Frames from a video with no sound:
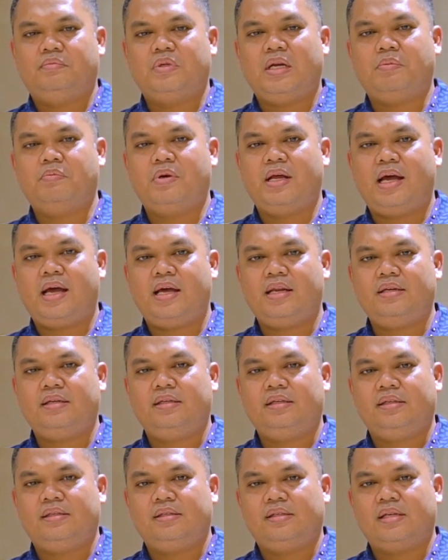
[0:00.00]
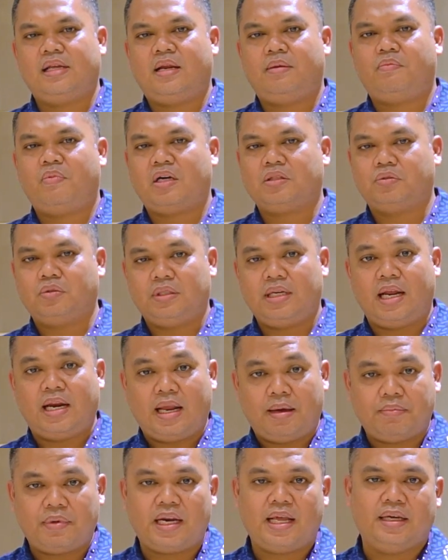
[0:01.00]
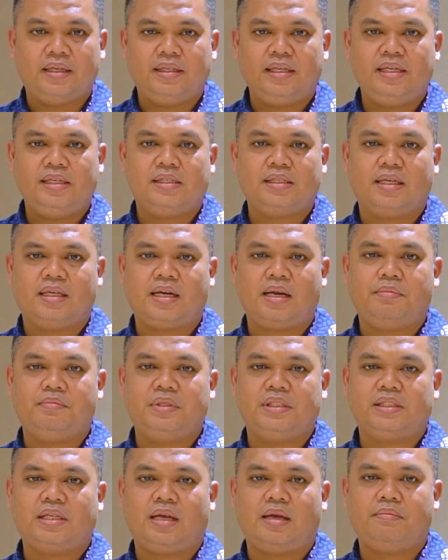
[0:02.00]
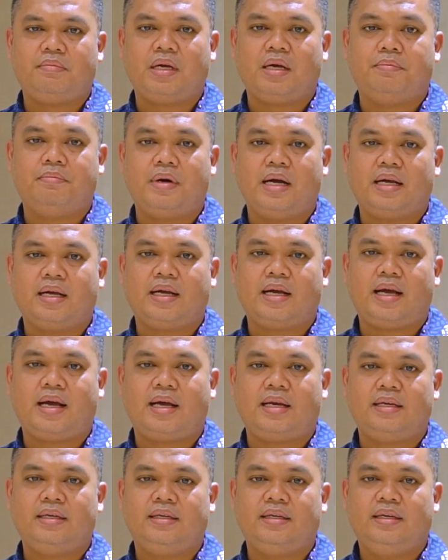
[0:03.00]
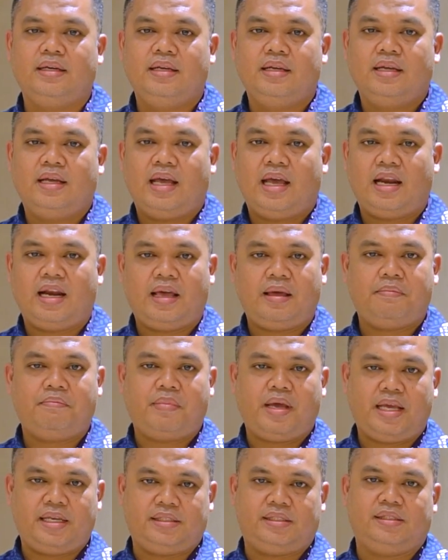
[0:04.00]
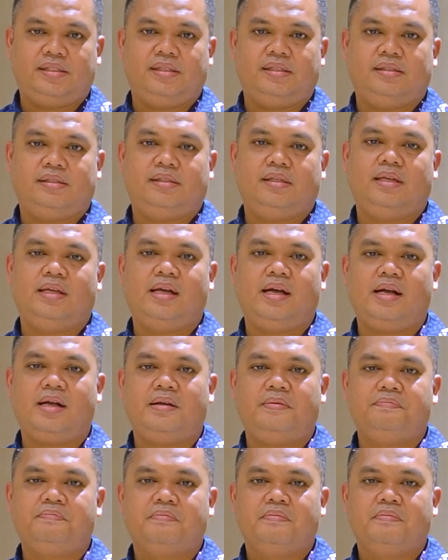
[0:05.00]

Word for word: mudah-mudahan dalam waktu tidak lama lagi segera bisa mengembangkan LMS ya sehingga